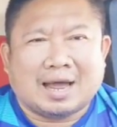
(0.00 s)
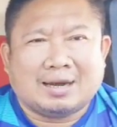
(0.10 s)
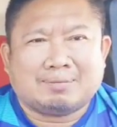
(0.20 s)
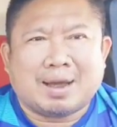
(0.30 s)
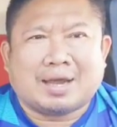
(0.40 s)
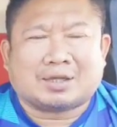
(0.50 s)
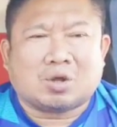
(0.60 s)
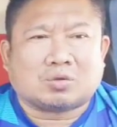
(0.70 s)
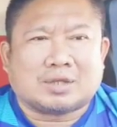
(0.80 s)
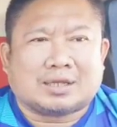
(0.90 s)
ได้หรือไม่ก็
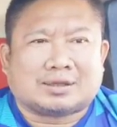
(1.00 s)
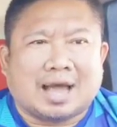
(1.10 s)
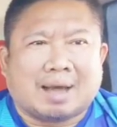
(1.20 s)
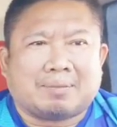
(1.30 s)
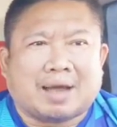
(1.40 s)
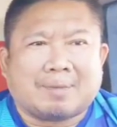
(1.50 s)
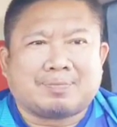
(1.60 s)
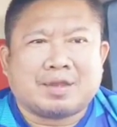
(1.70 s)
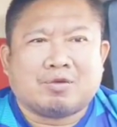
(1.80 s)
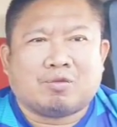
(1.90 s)
ต้องติดตามนะครับ
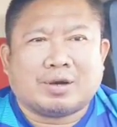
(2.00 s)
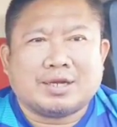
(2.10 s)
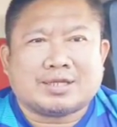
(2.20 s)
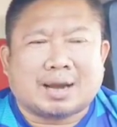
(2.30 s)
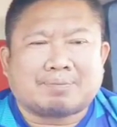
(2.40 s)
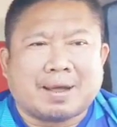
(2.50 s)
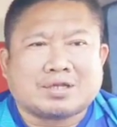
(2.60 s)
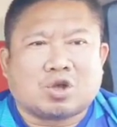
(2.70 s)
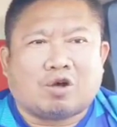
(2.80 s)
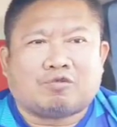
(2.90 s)
วันนี้จัดไป
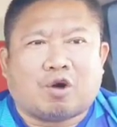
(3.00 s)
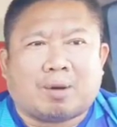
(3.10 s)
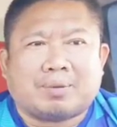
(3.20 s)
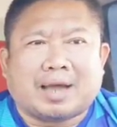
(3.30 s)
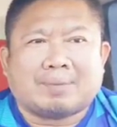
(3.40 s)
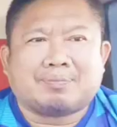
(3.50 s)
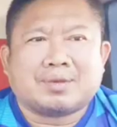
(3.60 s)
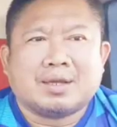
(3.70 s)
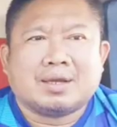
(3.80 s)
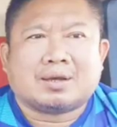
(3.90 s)
2 ฟอร์มนะครับ
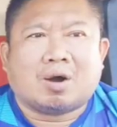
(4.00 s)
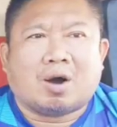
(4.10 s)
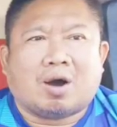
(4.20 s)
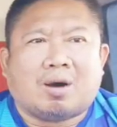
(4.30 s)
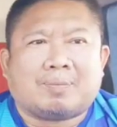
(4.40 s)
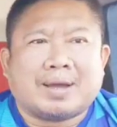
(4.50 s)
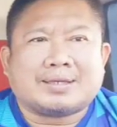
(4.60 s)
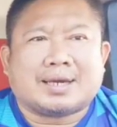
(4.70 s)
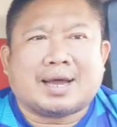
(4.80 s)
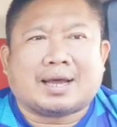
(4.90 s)
ก็ไป
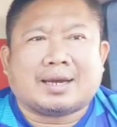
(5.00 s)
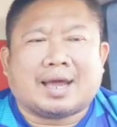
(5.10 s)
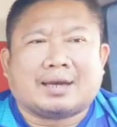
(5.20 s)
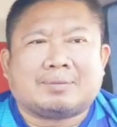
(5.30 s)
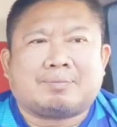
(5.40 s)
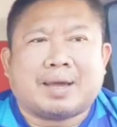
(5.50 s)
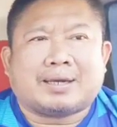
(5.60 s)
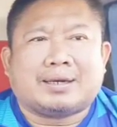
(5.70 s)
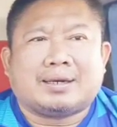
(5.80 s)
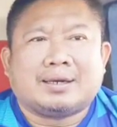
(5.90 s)
ชนะคะแนนเพ
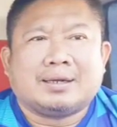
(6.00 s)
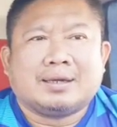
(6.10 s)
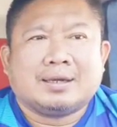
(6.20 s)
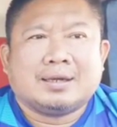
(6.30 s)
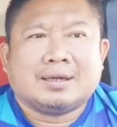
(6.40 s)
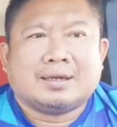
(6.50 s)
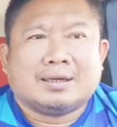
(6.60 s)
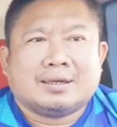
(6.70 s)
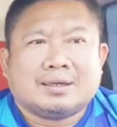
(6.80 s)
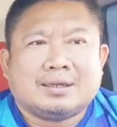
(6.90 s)
ชร
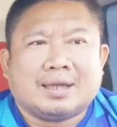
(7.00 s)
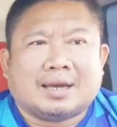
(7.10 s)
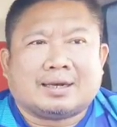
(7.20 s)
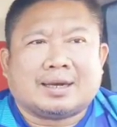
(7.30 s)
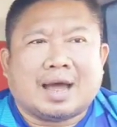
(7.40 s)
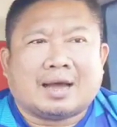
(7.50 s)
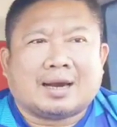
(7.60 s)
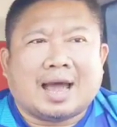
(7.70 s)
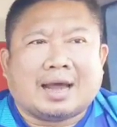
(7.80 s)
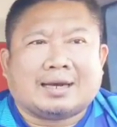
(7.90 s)
เอียดนาง
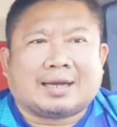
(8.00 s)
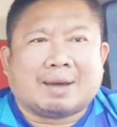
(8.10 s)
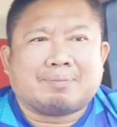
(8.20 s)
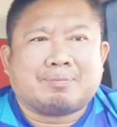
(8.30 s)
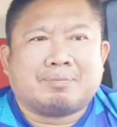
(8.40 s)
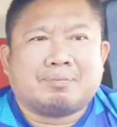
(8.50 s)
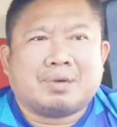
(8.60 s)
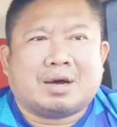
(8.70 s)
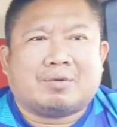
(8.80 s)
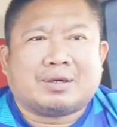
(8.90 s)
ลาดนะครับ
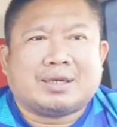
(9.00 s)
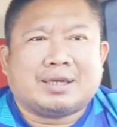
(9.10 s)
เมื่อวัน